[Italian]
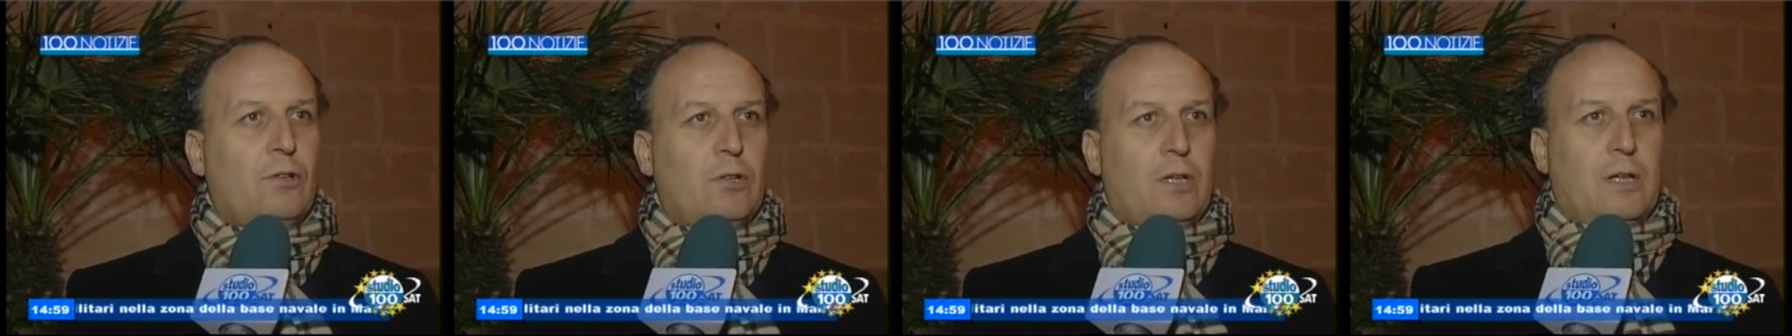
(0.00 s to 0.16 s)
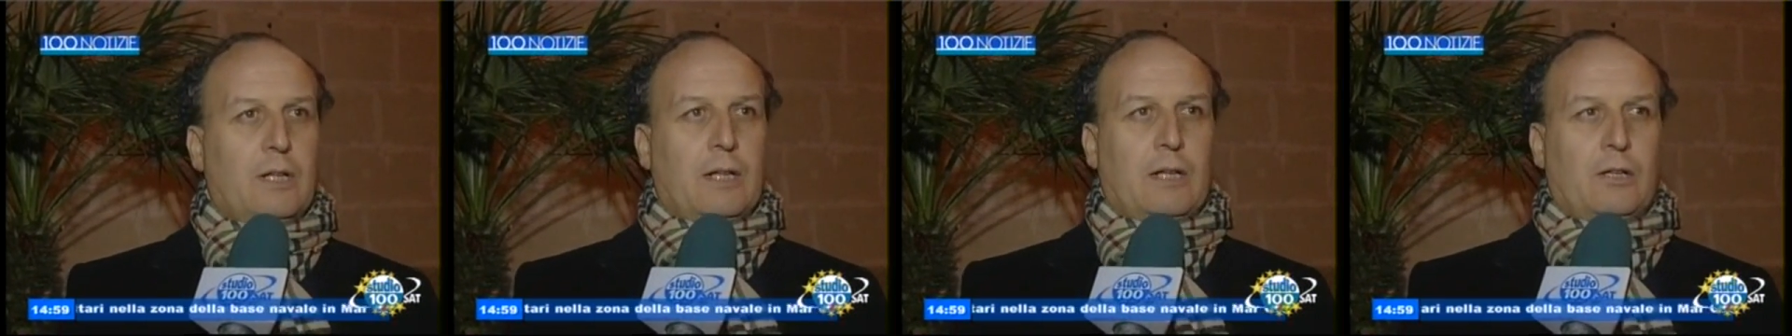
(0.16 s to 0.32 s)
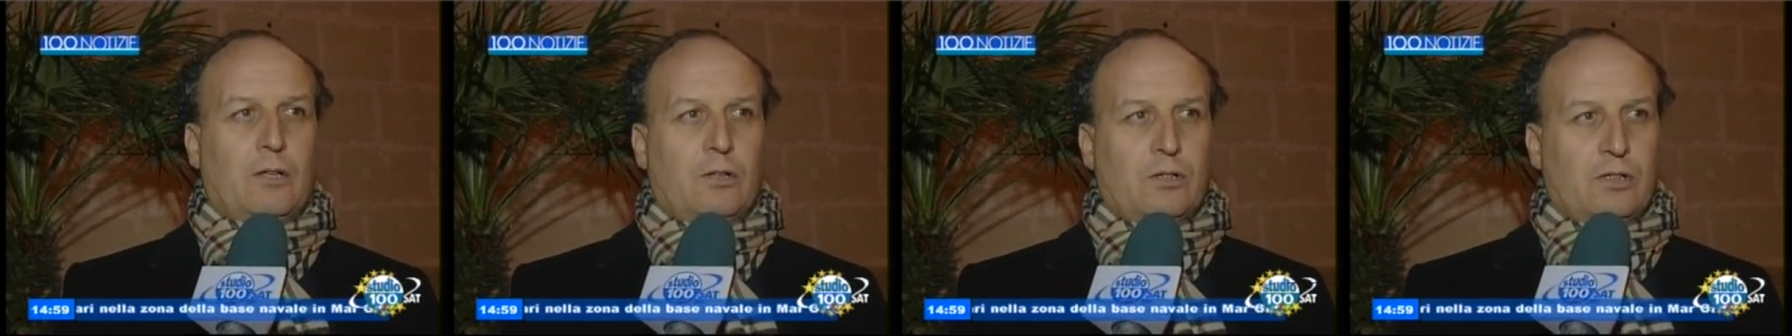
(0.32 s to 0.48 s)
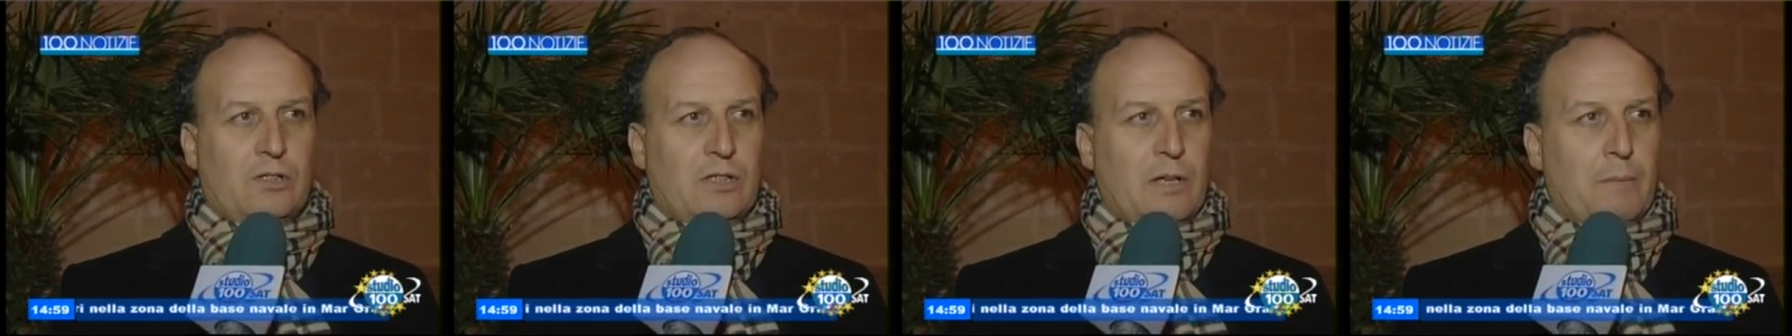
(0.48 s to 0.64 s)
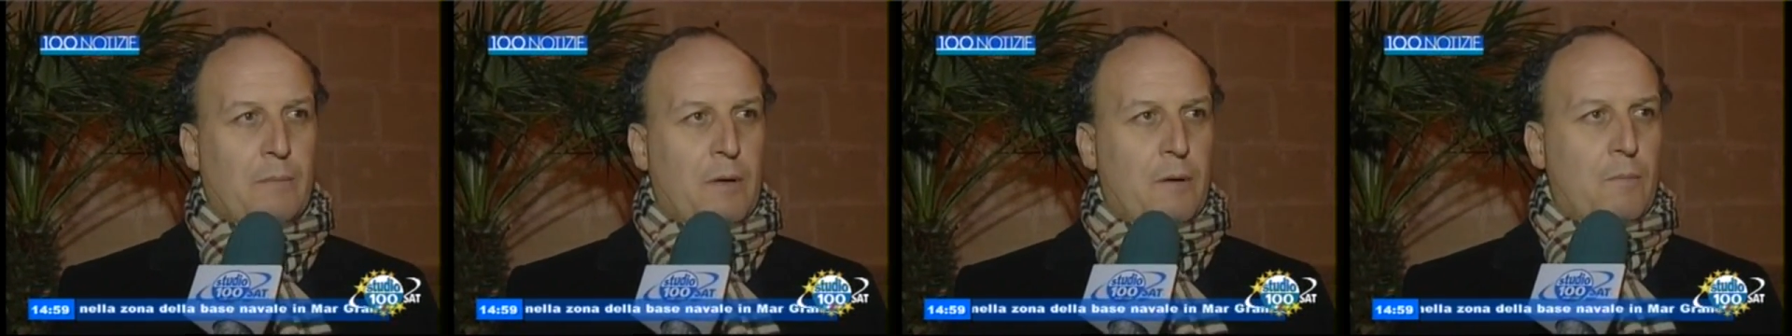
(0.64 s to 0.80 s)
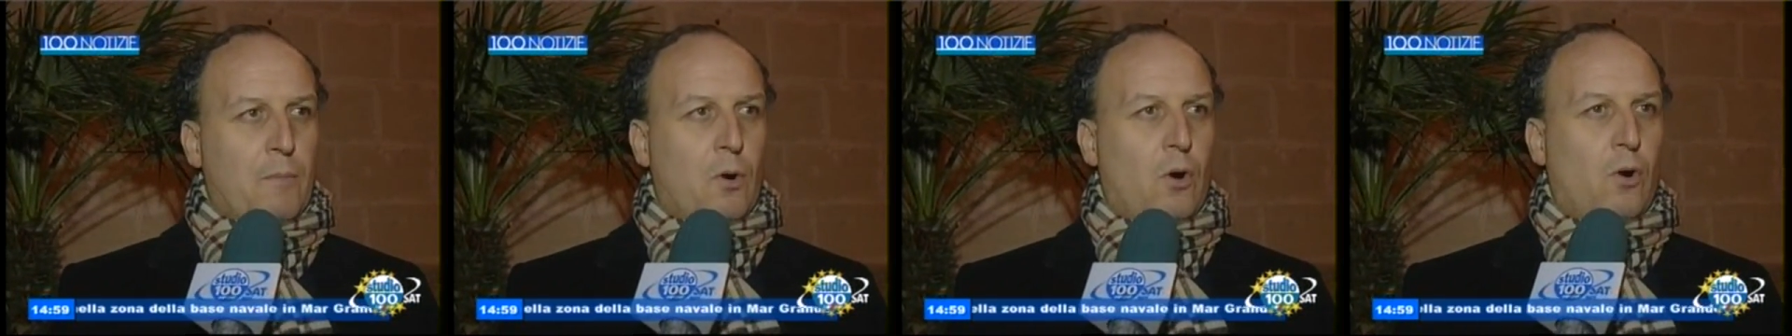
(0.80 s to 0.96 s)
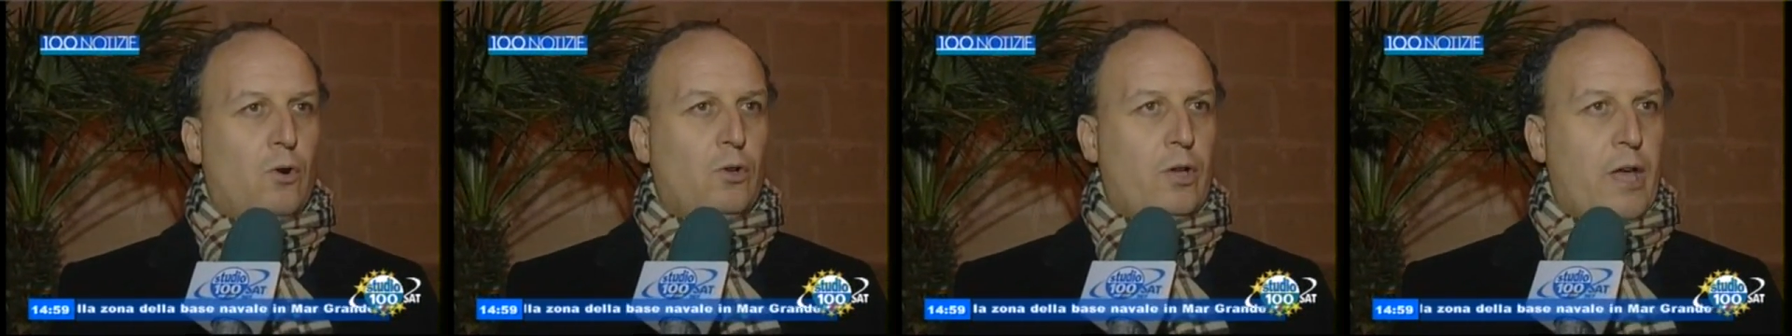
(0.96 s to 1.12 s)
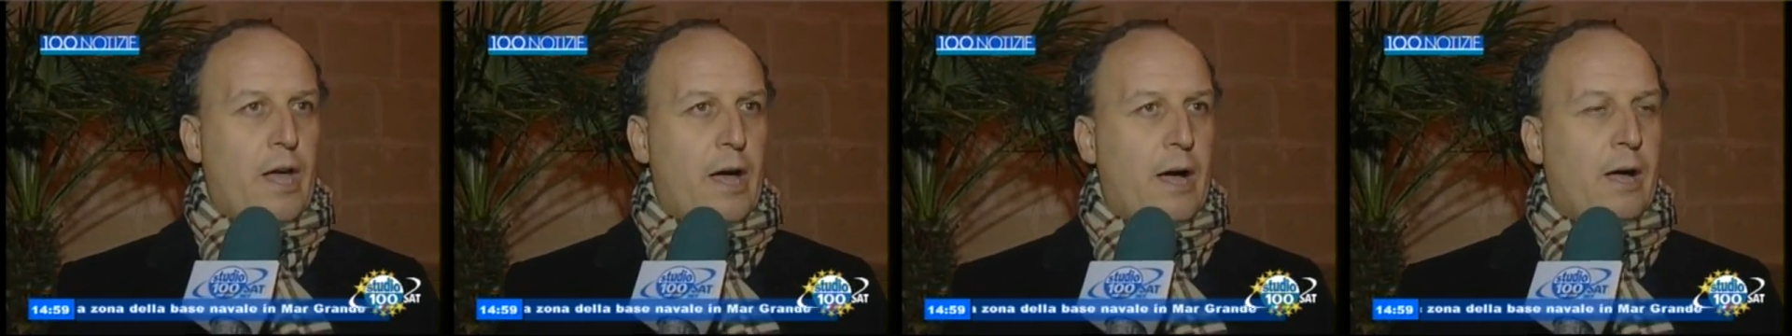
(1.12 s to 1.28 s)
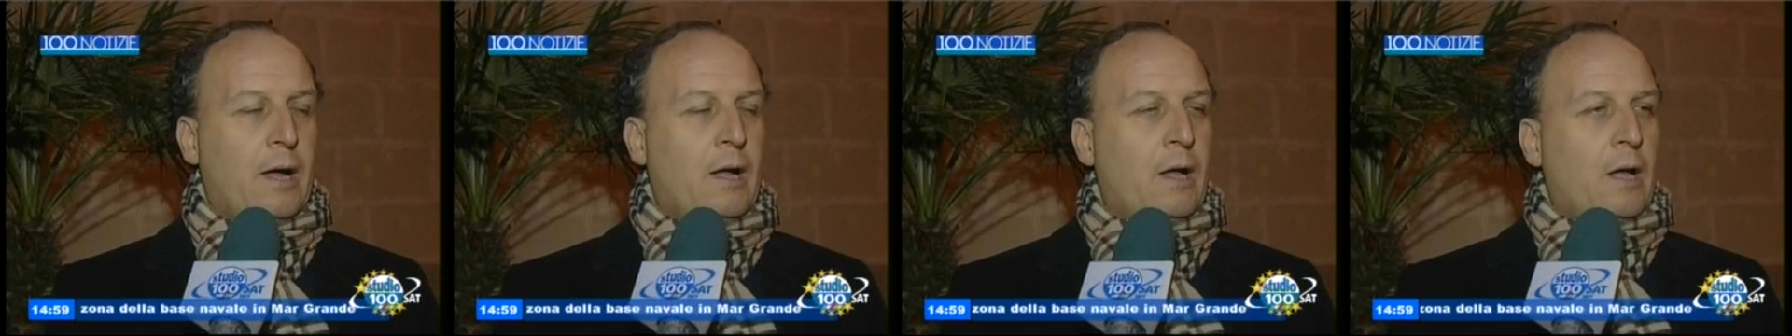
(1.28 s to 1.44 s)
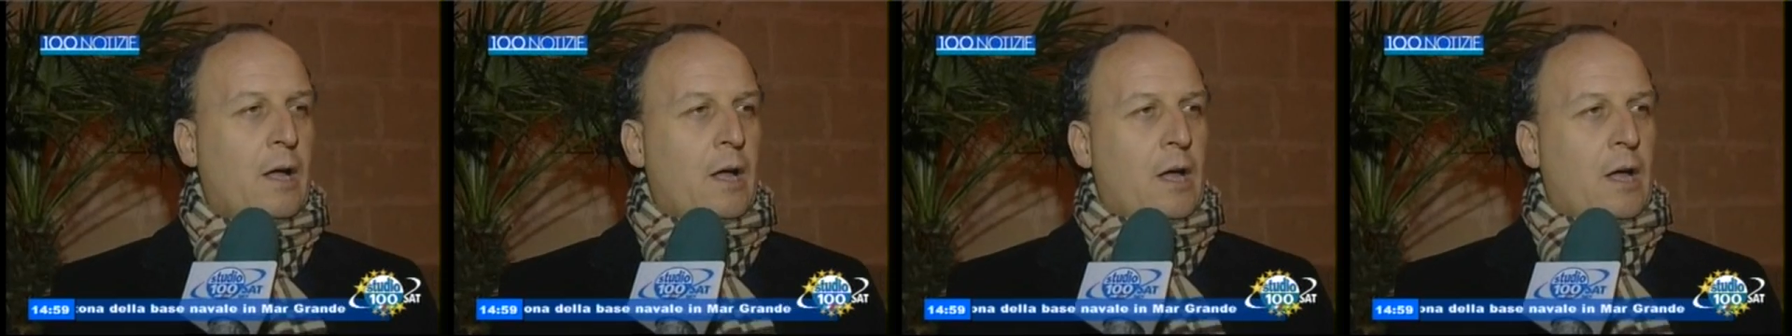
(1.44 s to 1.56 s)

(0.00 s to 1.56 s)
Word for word: della nostra memoria,